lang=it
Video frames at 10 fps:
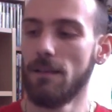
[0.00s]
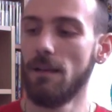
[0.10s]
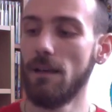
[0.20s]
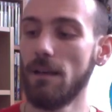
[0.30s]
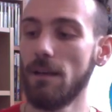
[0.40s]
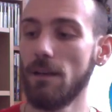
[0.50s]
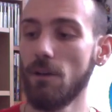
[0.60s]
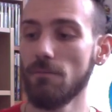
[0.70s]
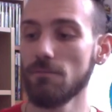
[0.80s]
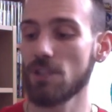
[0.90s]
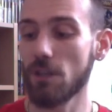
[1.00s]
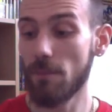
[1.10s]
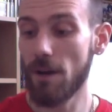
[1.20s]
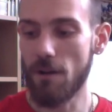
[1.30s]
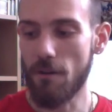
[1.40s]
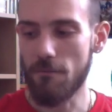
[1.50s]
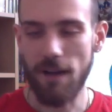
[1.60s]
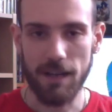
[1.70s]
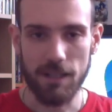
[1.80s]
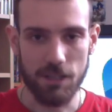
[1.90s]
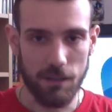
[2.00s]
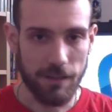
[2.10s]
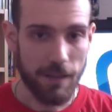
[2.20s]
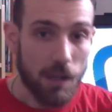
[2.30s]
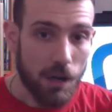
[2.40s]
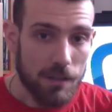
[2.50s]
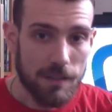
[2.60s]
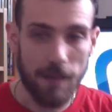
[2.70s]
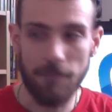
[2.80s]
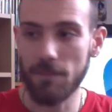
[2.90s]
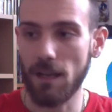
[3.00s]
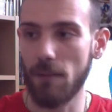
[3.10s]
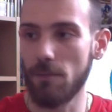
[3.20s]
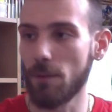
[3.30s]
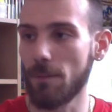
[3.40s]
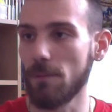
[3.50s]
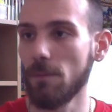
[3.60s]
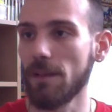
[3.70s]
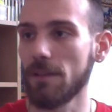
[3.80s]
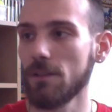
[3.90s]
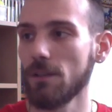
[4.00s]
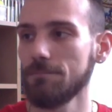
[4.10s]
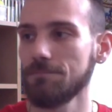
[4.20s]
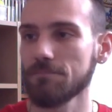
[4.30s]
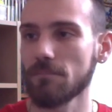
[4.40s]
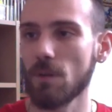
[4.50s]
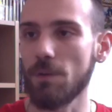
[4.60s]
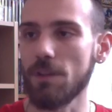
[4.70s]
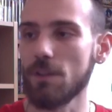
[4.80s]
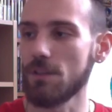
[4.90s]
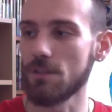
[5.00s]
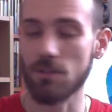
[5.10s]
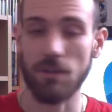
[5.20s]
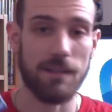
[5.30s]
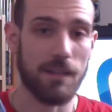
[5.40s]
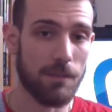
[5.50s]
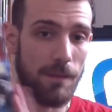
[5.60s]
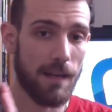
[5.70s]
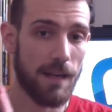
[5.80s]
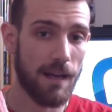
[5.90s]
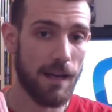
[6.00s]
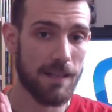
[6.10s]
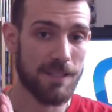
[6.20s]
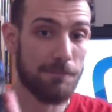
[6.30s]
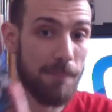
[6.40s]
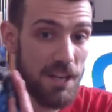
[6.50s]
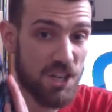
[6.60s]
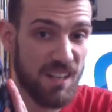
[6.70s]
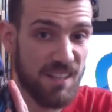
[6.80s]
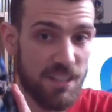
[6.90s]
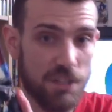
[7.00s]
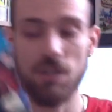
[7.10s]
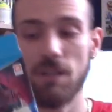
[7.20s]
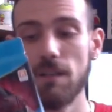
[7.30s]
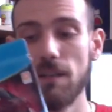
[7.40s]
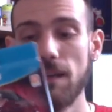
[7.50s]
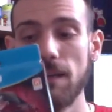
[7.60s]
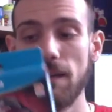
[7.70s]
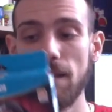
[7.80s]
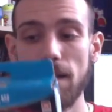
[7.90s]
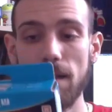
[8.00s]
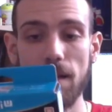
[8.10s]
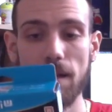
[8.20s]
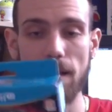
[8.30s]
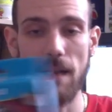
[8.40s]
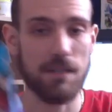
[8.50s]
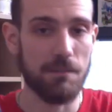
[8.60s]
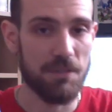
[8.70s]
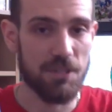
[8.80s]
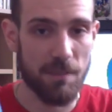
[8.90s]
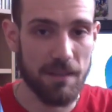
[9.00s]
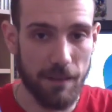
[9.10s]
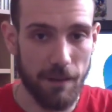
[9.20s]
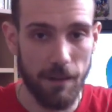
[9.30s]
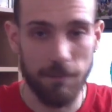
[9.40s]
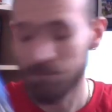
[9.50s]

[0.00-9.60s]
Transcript: eh, non, secondo me non vale i soldi che costa, almeno per il momento. Quindi sono andato per la special edition eh, che ha semplicemente